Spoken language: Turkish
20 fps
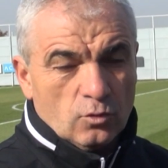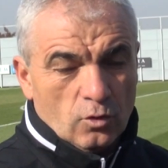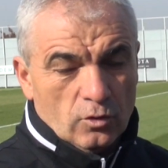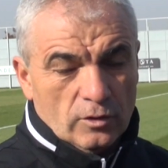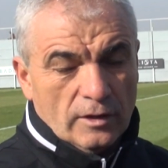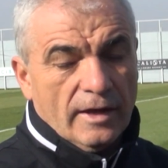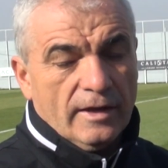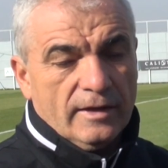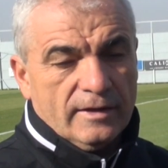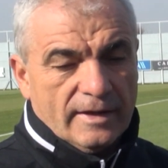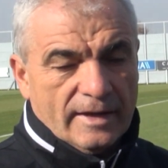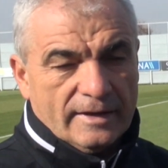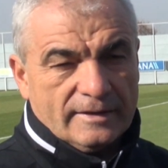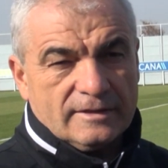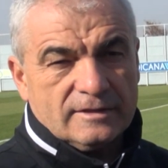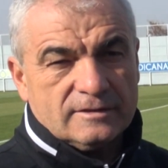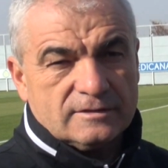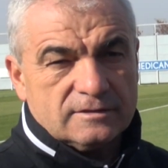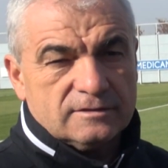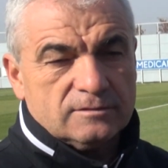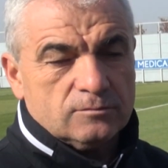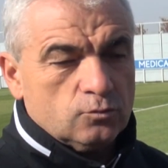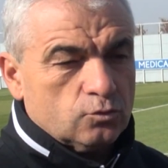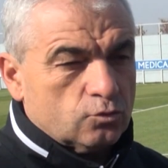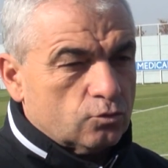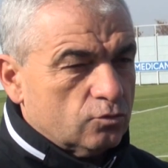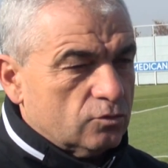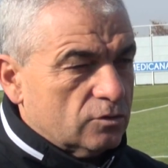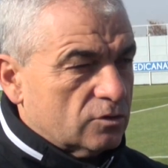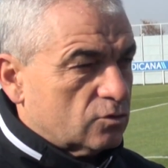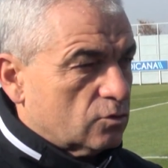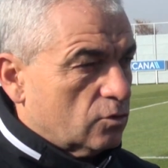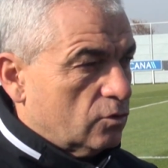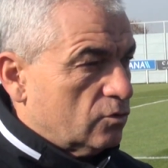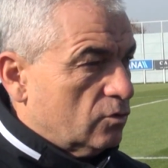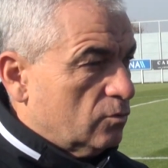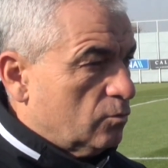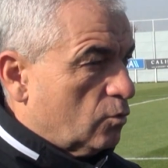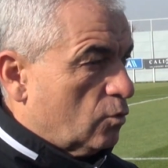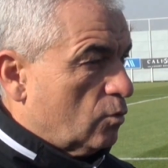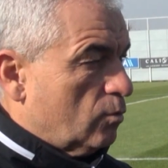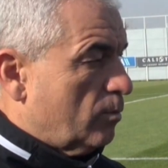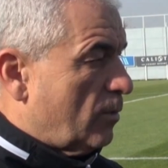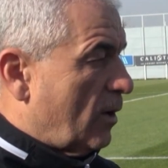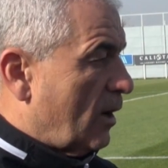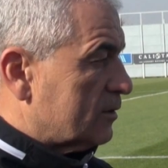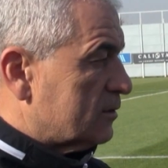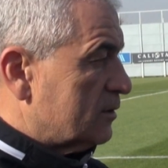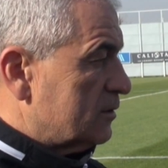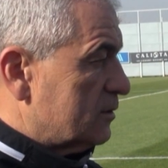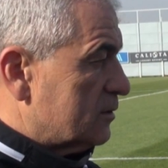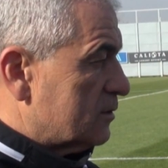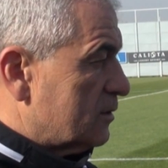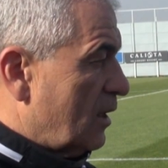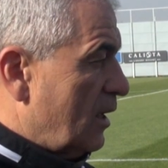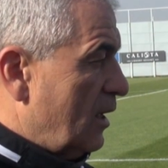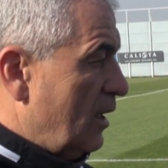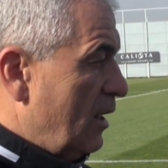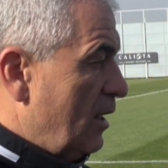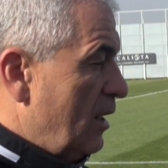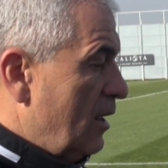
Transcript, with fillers: Öyle herkesin düşüncesi oydu. Bugün baktığınızda